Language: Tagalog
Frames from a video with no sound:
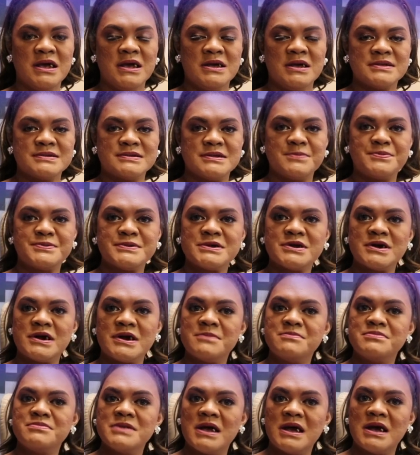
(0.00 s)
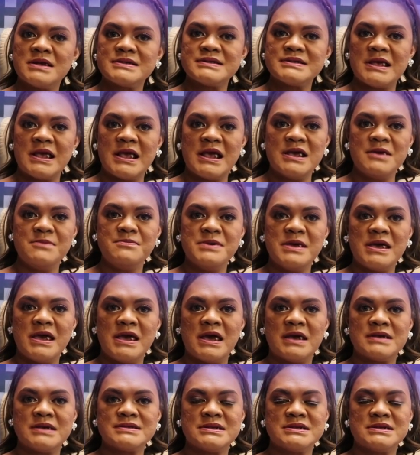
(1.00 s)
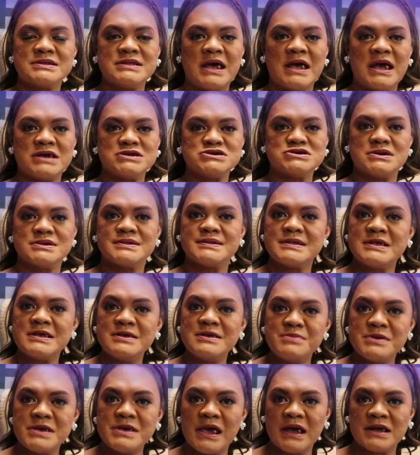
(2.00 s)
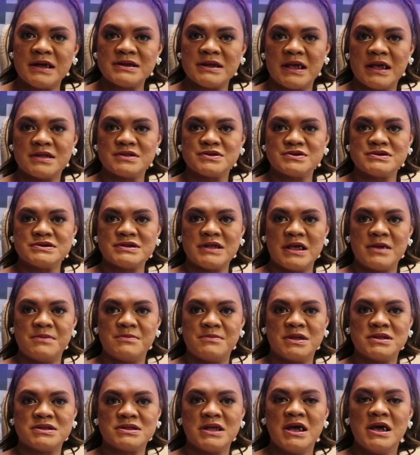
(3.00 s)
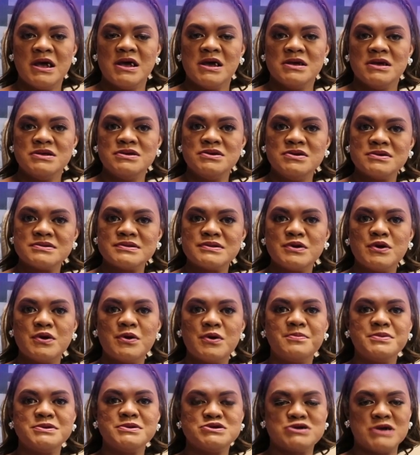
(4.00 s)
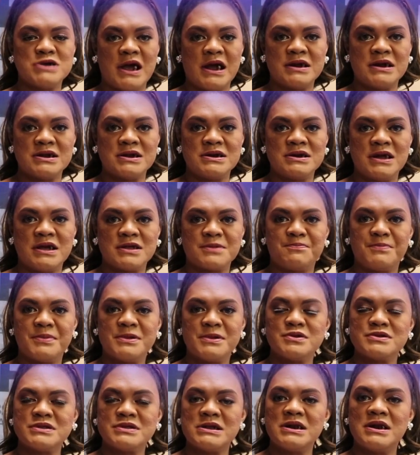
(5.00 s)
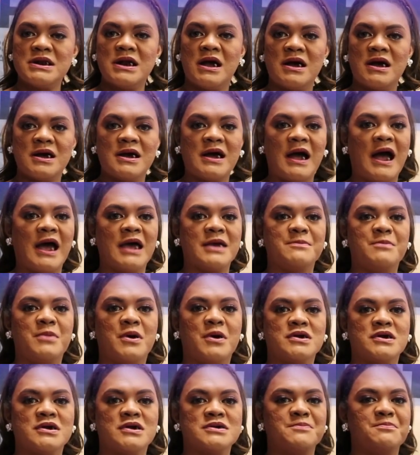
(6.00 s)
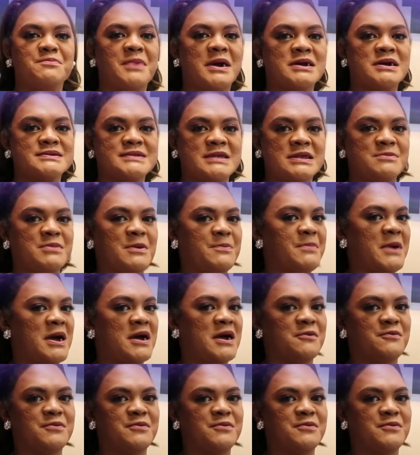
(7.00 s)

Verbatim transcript: Subscribe na sa ABS-CBN Entertainment YouTube channel at pindutin lang ang i-button para sa iba pang